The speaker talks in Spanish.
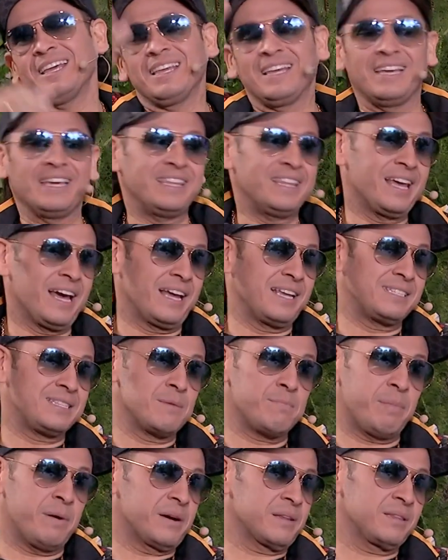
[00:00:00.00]
y de ahí se
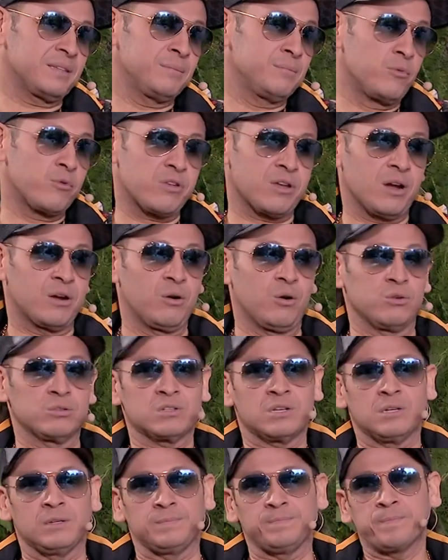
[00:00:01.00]
parten muchas
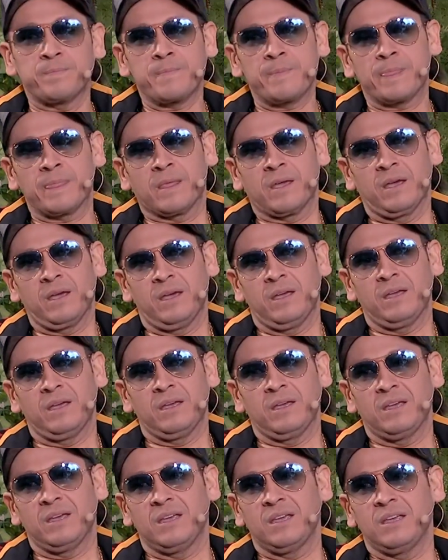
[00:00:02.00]
cosas.
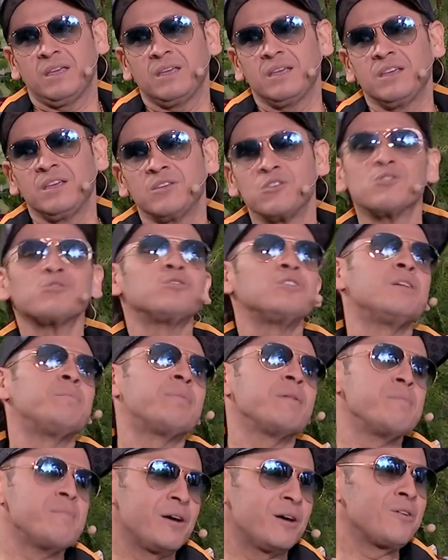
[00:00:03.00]
Eh, yo soy el
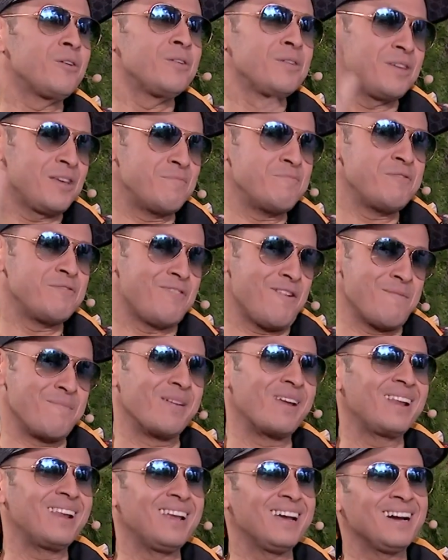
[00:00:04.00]
primero en mi
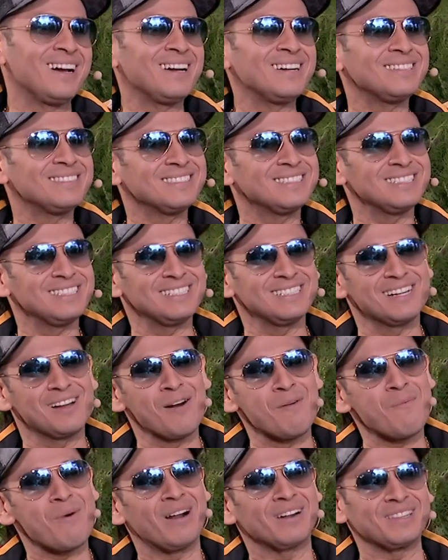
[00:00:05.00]
familia
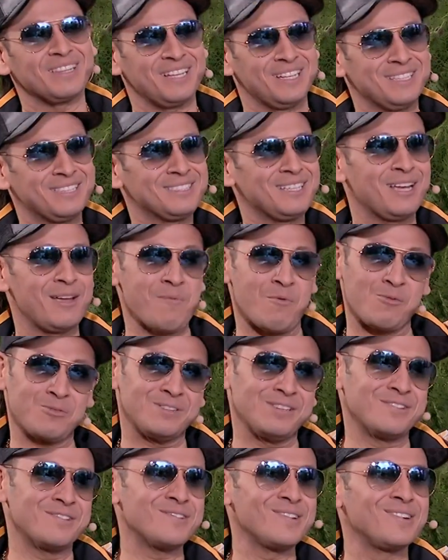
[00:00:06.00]
como artista y
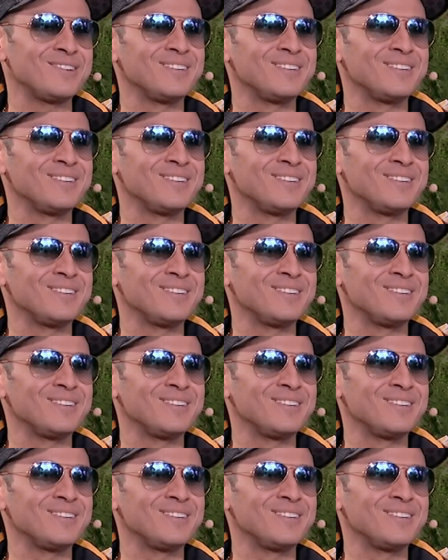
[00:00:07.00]
músico.